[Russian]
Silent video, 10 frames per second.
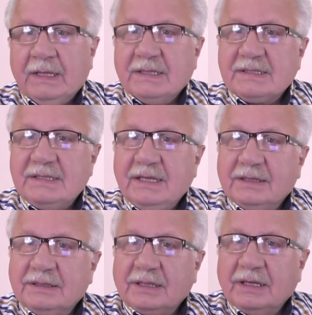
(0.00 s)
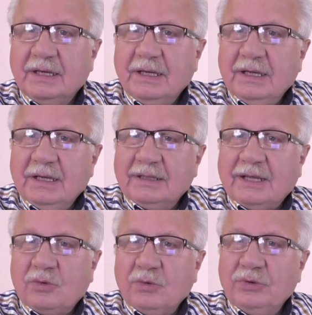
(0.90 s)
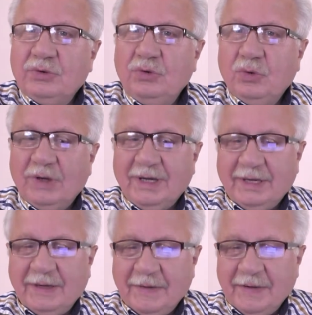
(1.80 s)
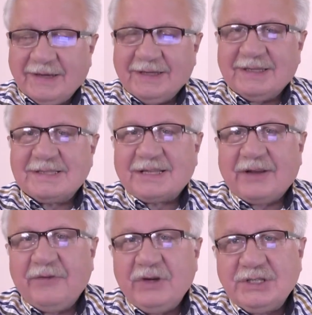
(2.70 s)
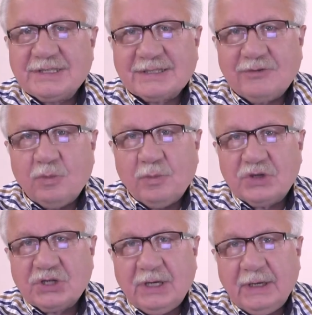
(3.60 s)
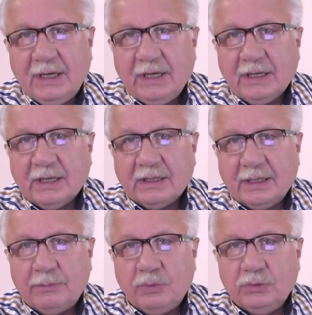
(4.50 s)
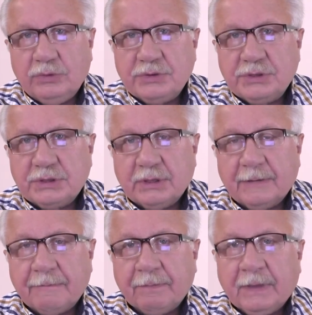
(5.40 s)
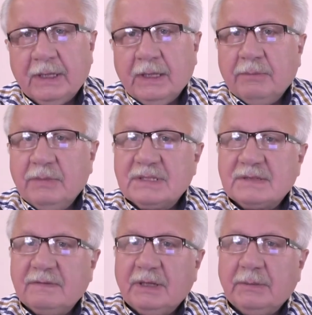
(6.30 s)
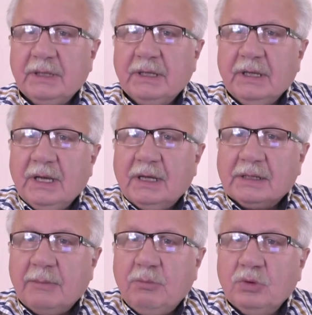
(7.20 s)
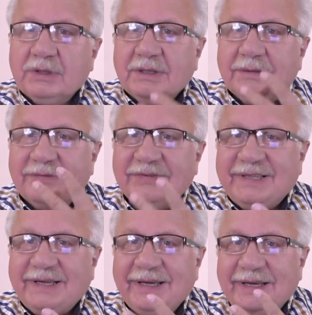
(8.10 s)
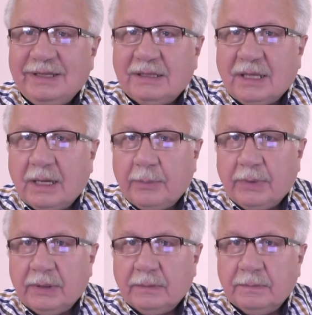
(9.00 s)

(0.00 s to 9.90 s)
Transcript: с некоторой такой долей катастрофического мышления на будущее, мы с вами работаем в три этапа.